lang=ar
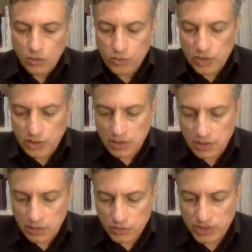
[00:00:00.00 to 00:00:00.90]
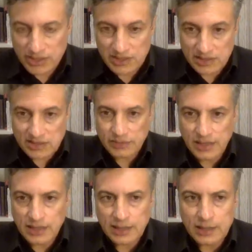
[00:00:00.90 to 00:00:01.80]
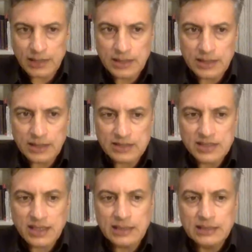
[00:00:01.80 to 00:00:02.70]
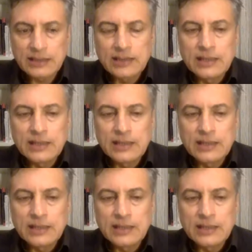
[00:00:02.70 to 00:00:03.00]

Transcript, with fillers: وش غيترتب على على هذا الاعتقال